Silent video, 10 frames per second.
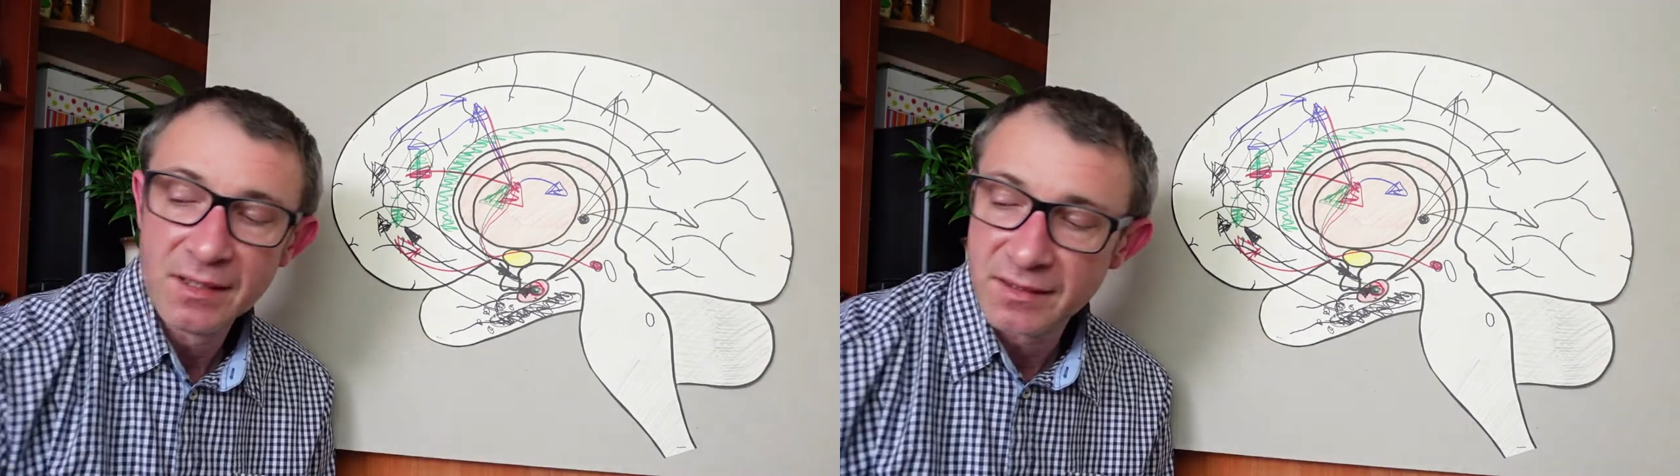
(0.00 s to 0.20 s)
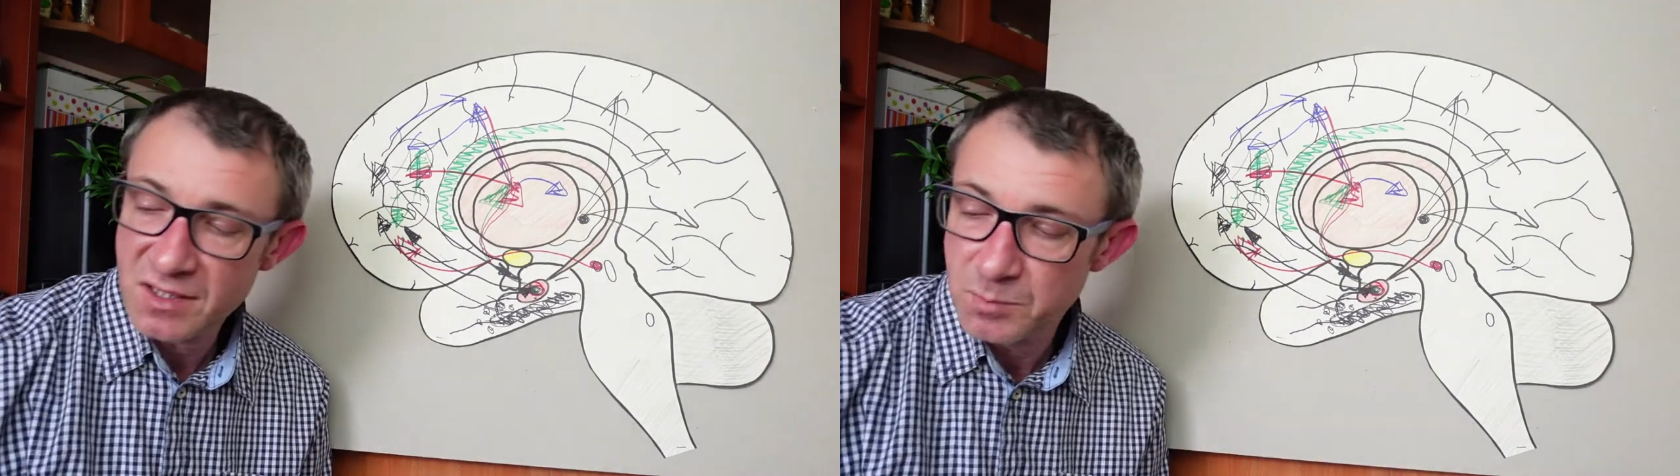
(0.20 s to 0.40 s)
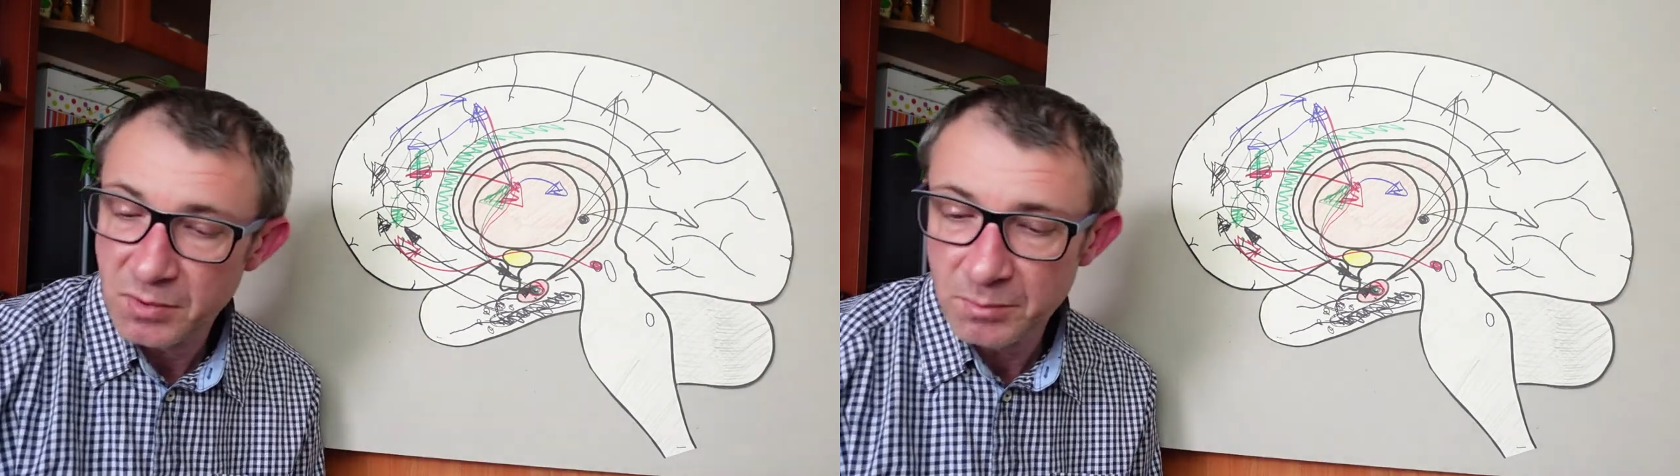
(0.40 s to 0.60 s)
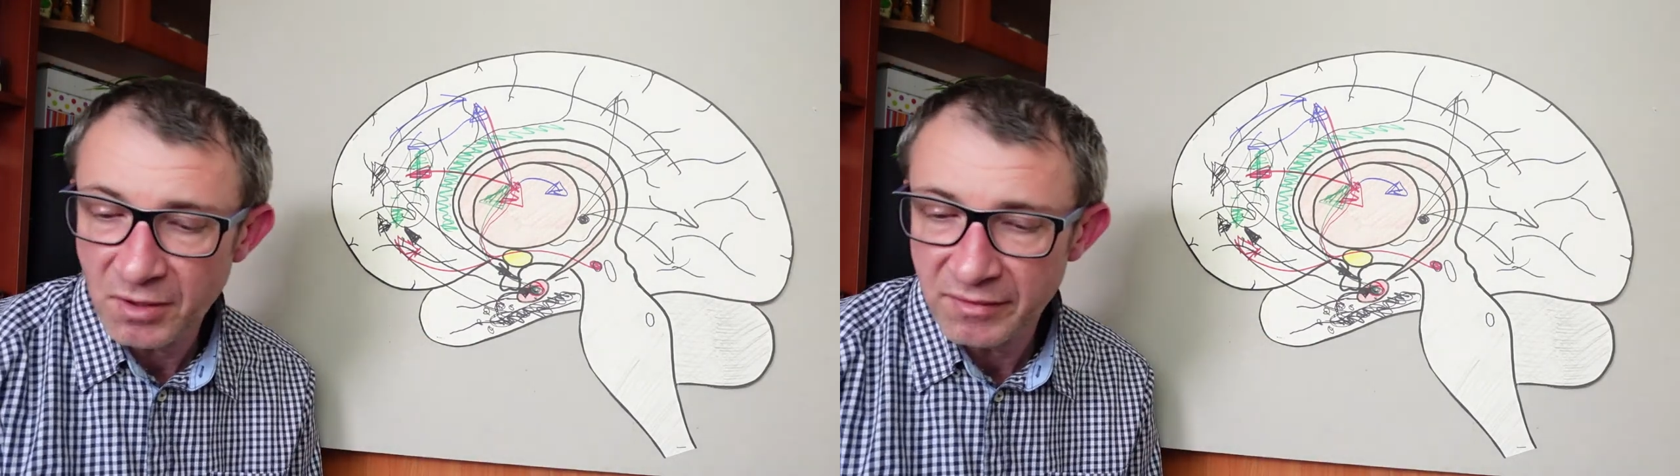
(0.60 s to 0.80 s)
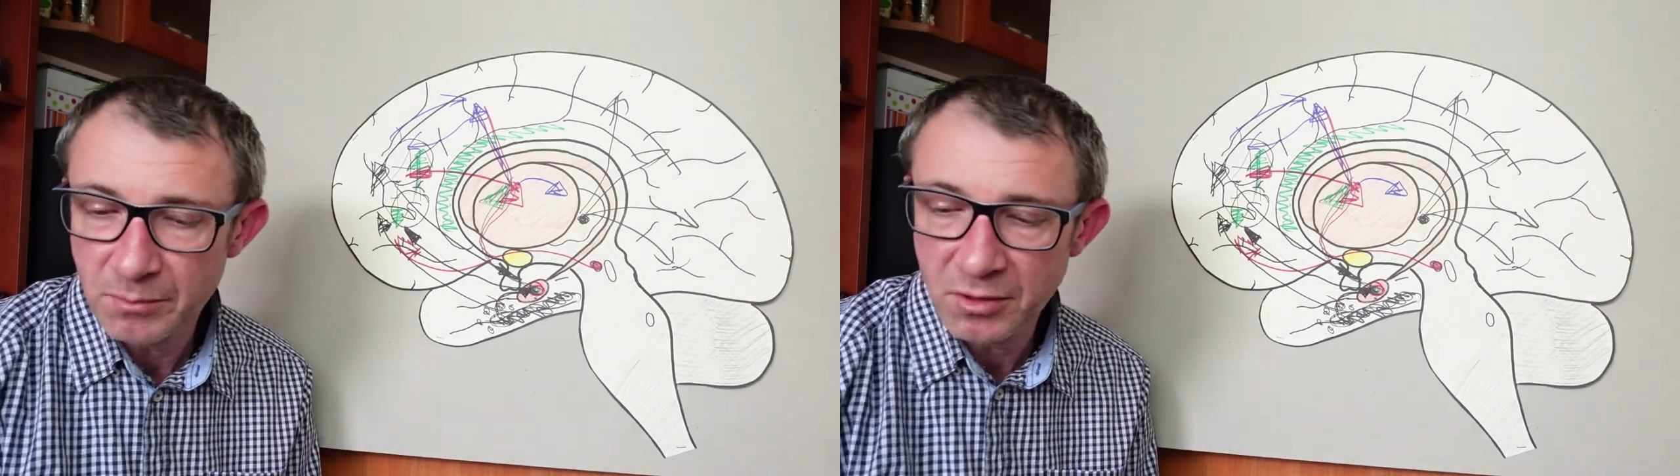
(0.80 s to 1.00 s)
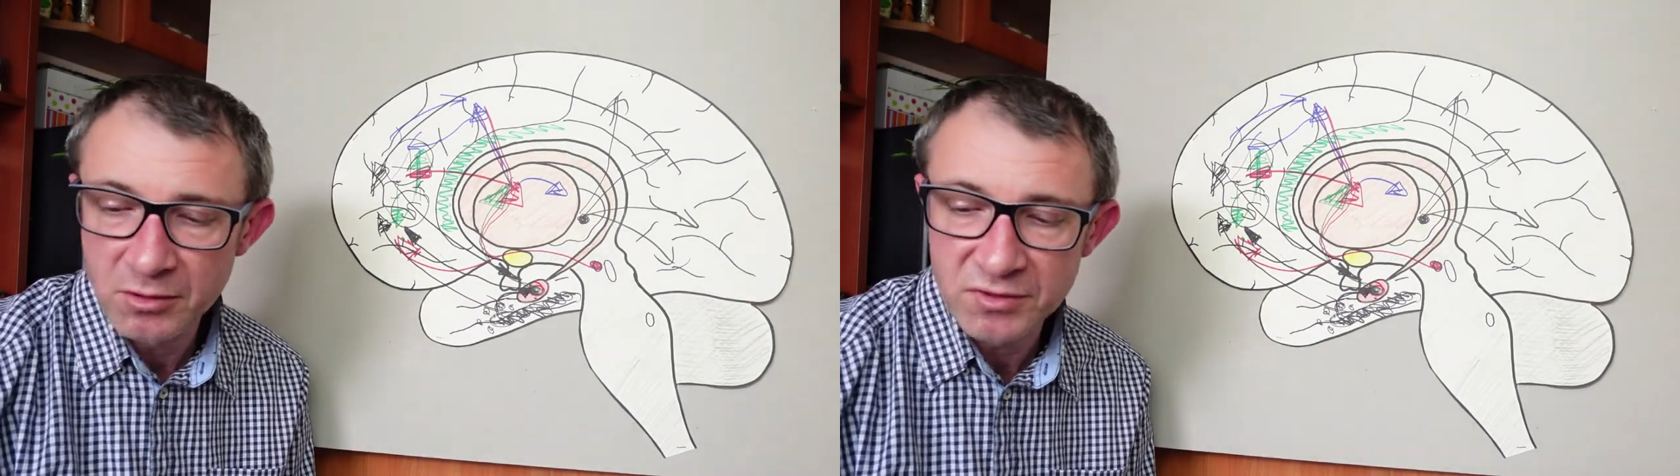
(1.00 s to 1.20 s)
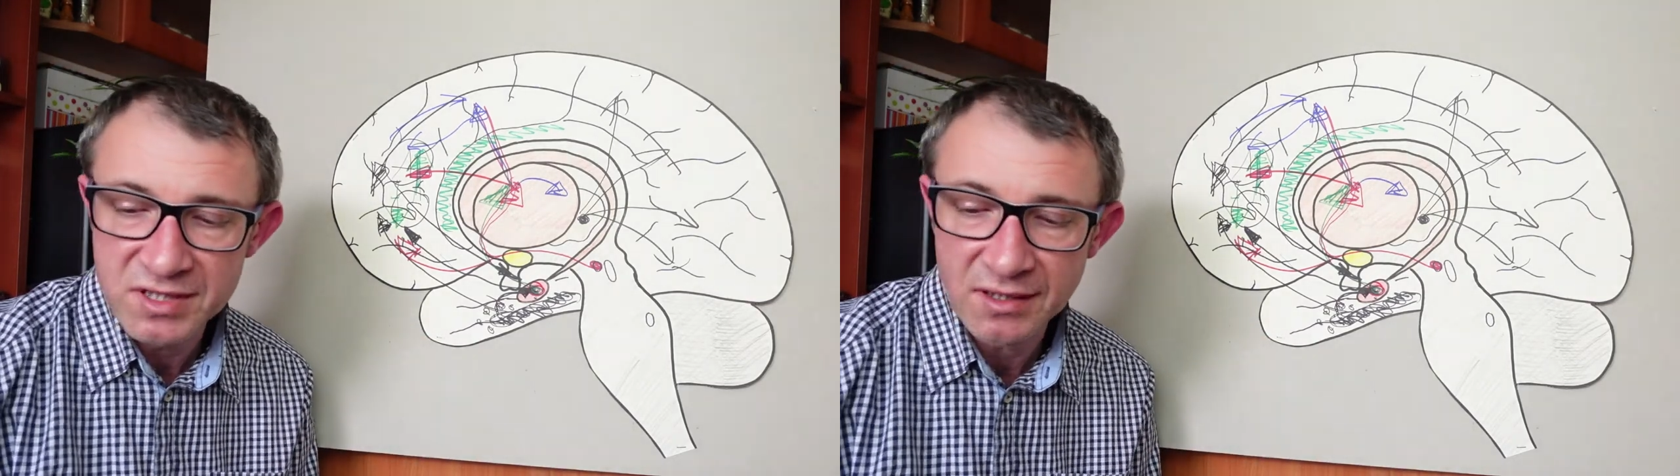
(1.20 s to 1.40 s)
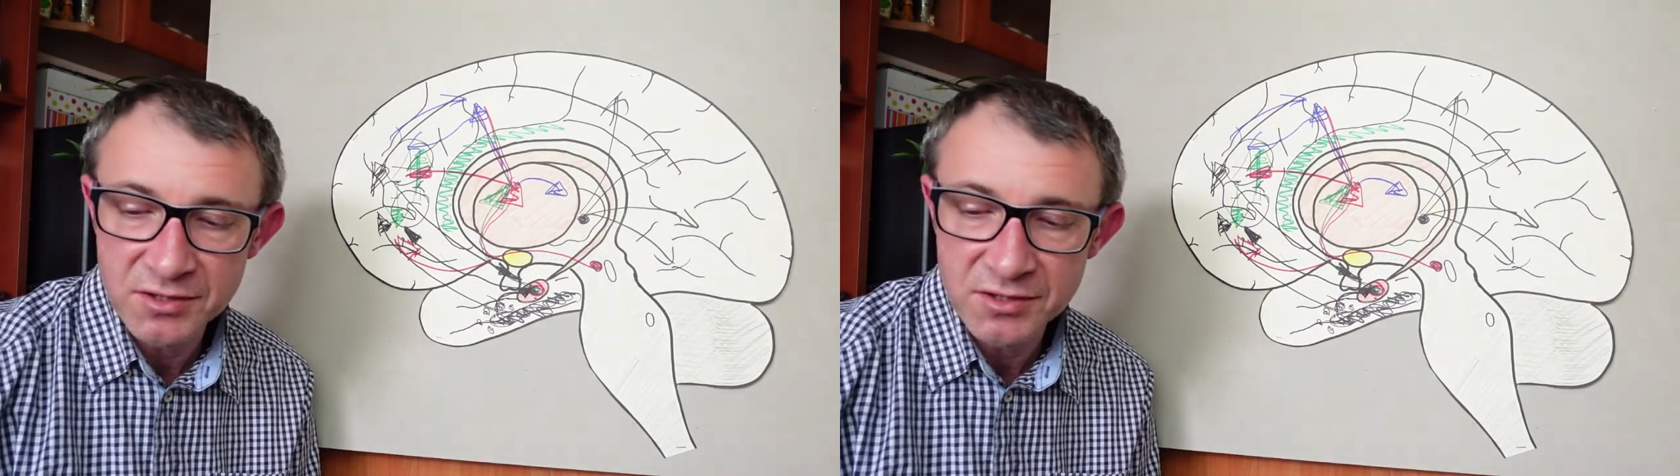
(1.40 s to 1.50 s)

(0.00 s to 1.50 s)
Teraz powiem pokrótce,